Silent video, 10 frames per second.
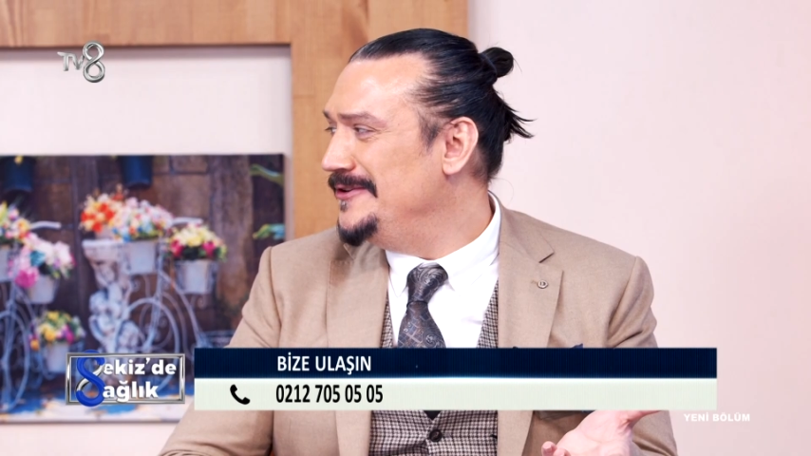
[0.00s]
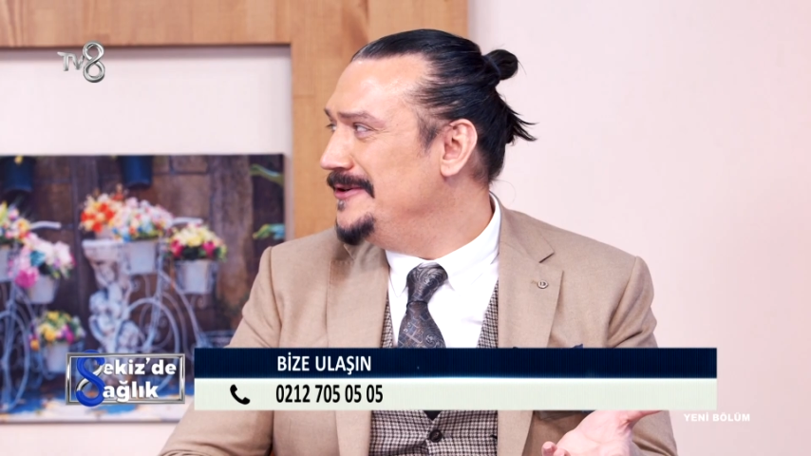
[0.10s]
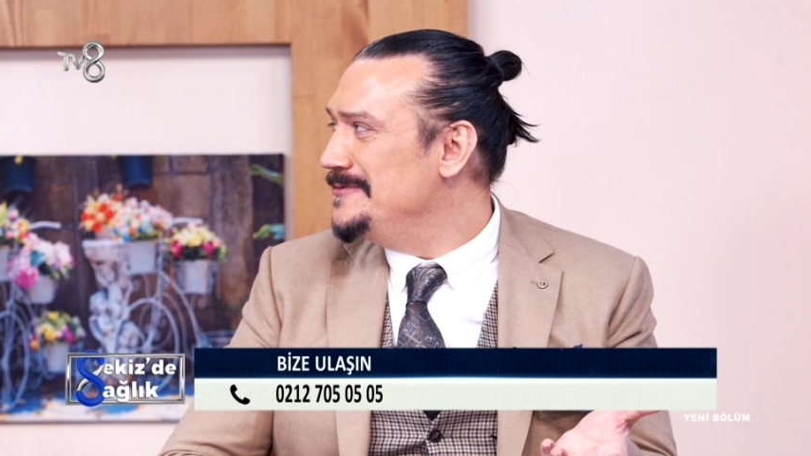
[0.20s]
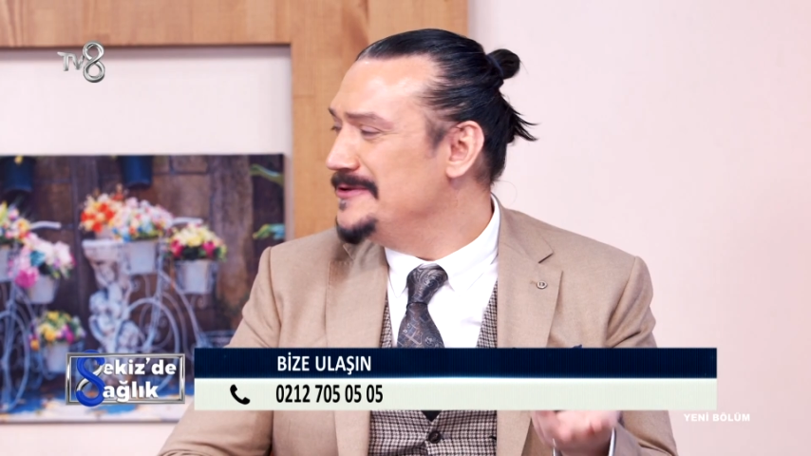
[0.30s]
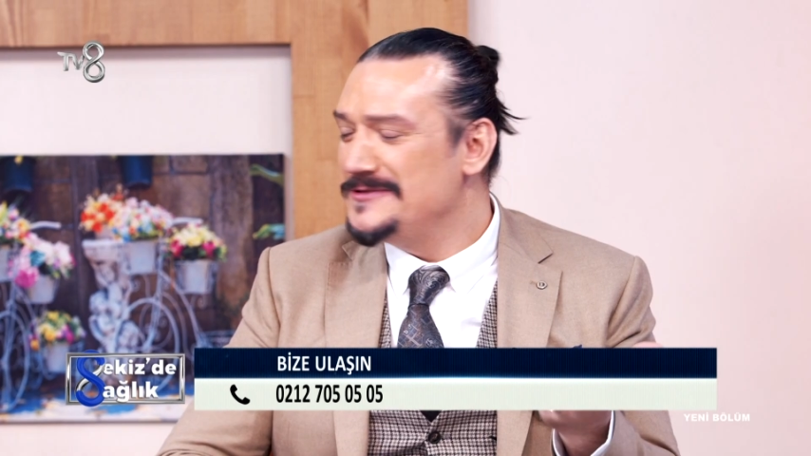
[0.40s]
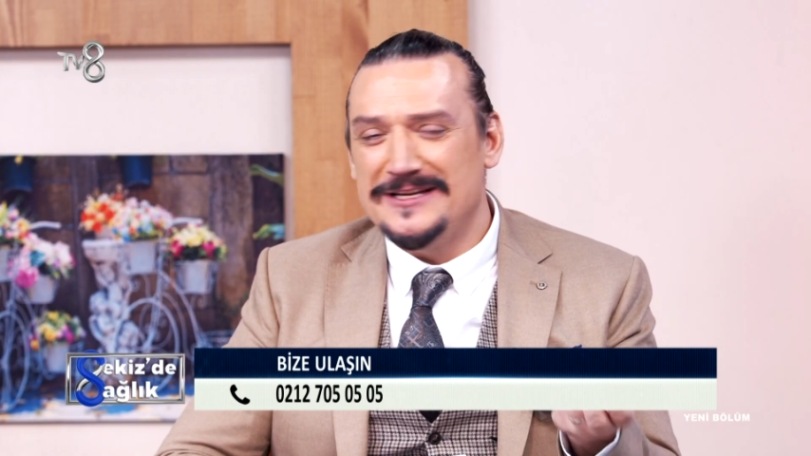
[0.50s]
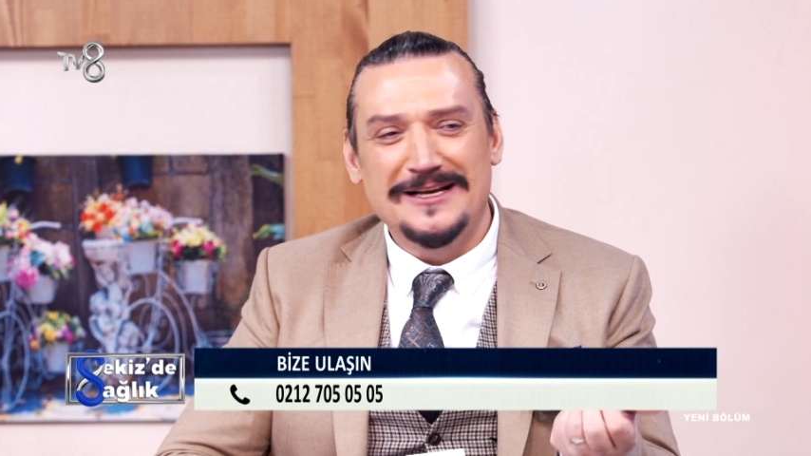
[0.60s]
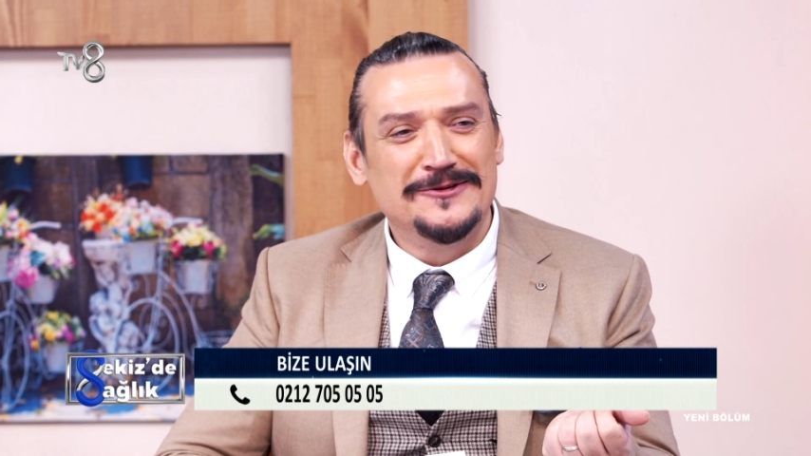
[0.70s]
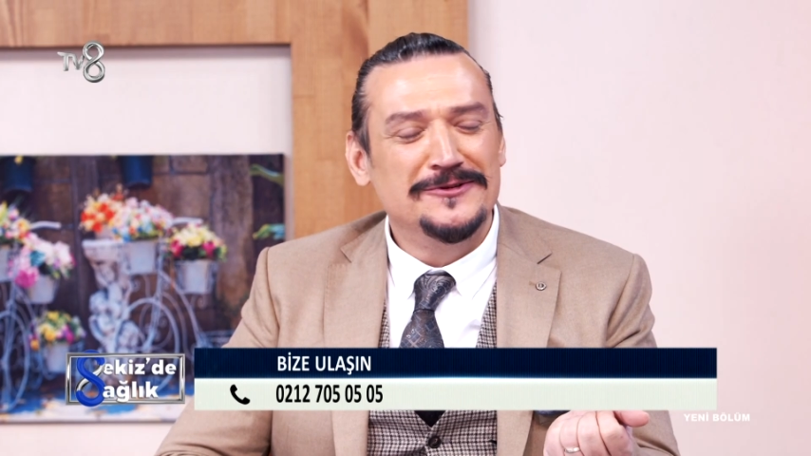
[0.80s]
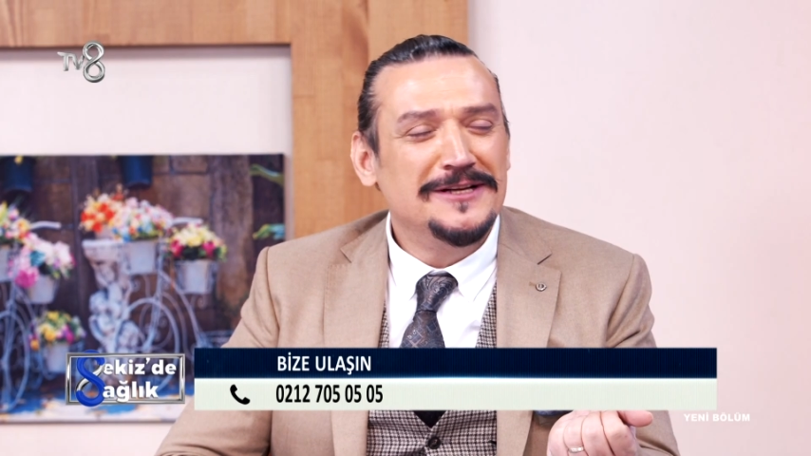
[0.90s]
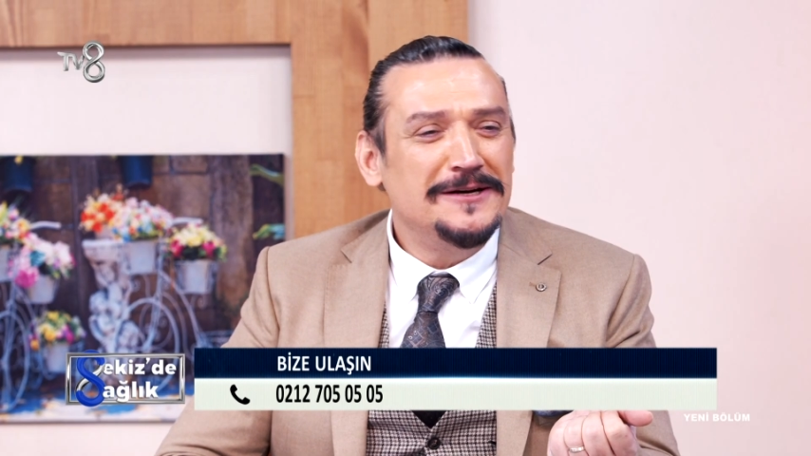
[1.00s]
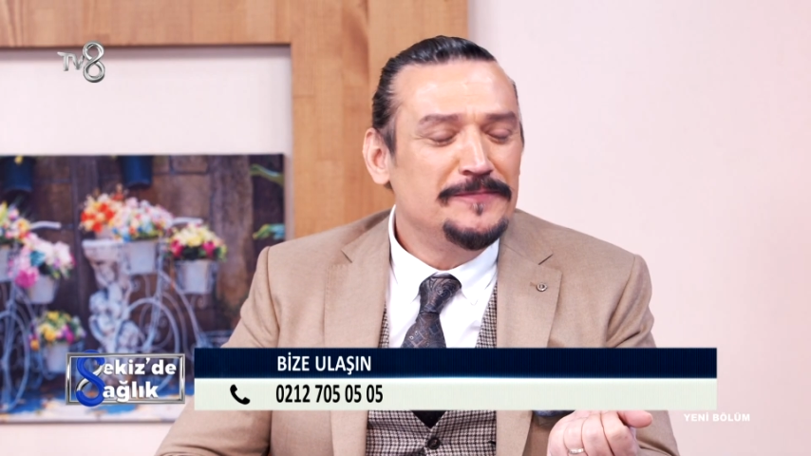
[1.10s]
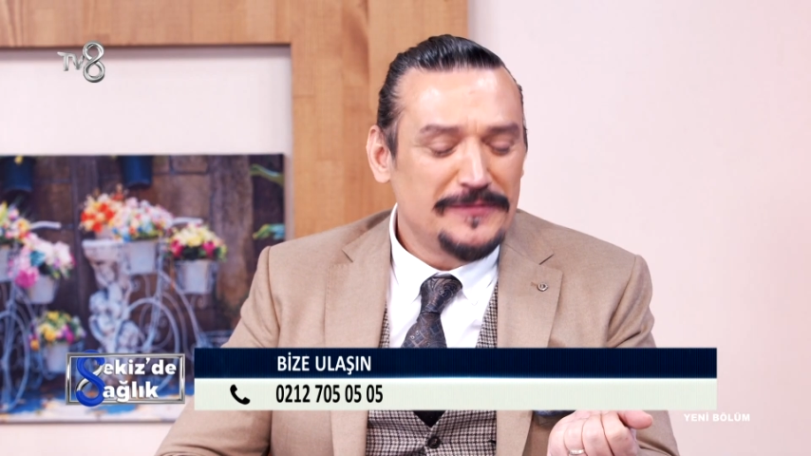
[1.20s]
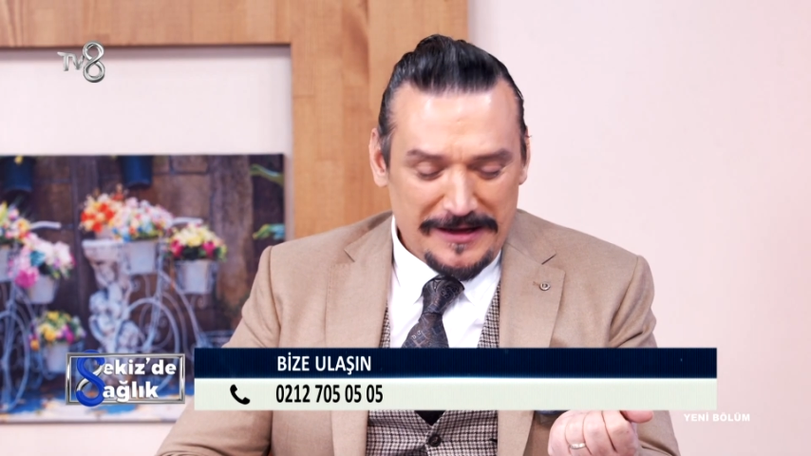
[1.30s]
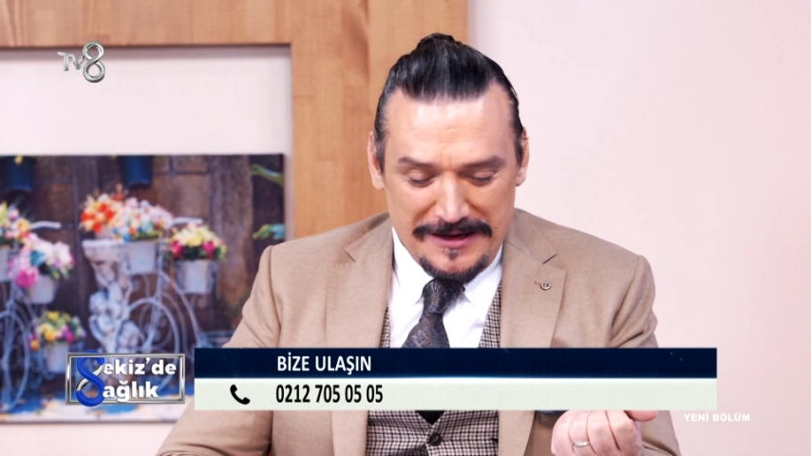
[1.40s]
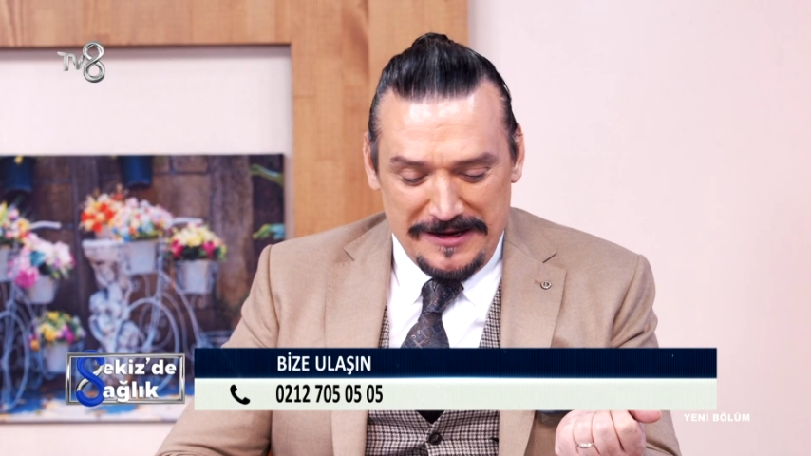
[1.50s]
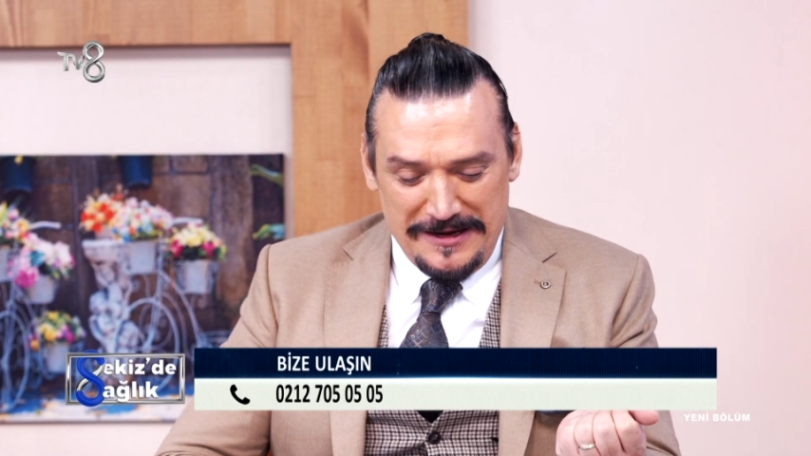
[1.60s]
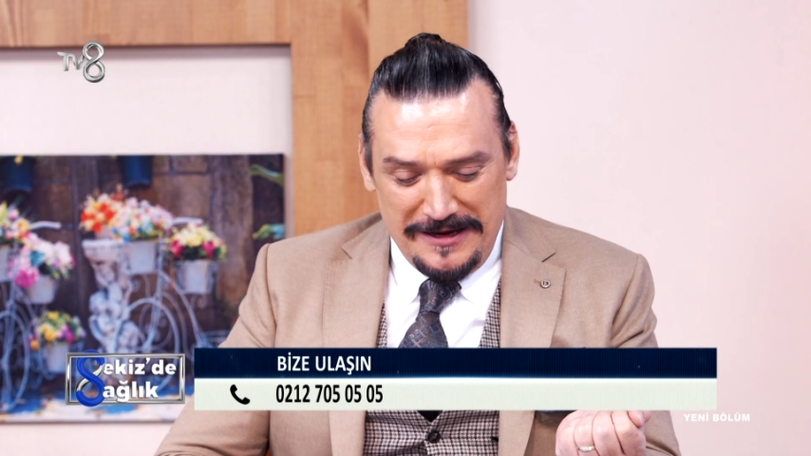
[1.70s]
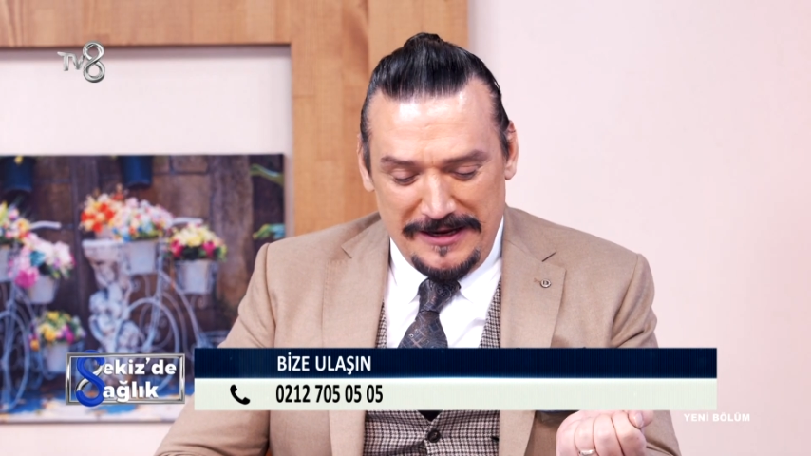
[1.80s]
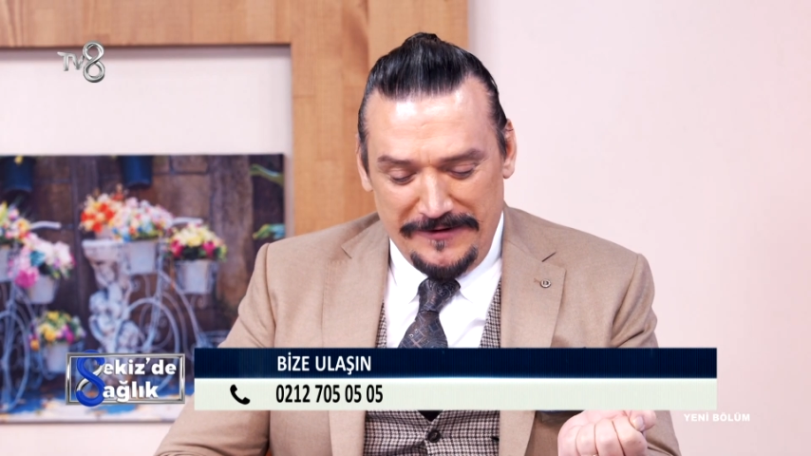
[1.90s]
ediyorum. Çok güzeldi onlar.
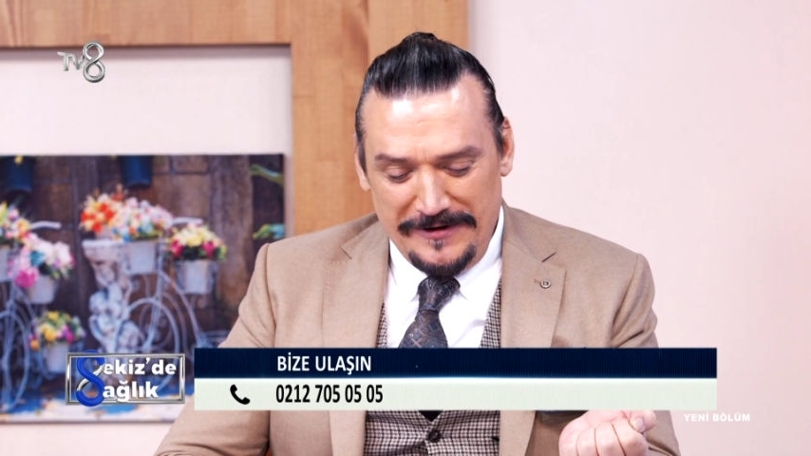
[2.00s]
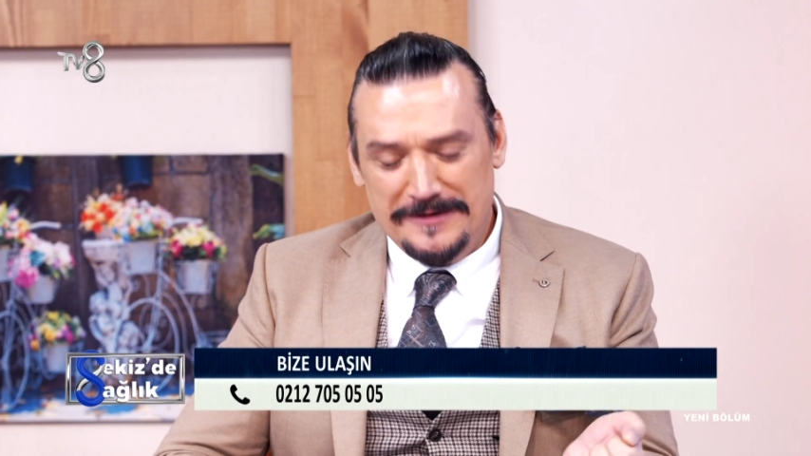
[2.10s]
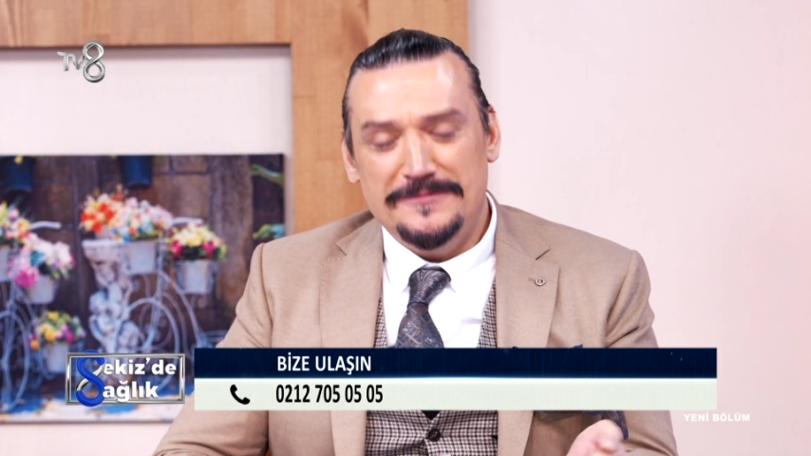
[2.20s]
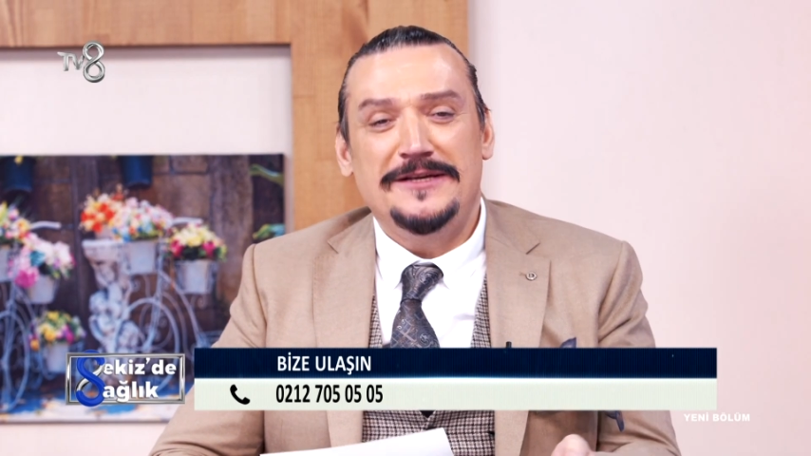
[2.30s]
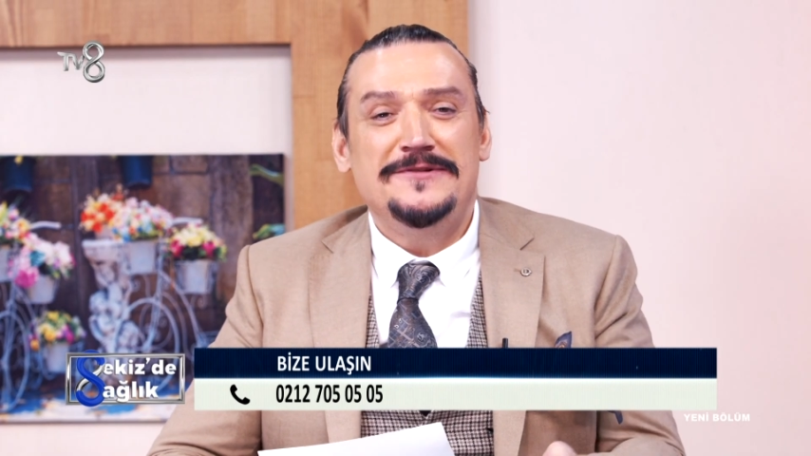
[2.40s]
Efendim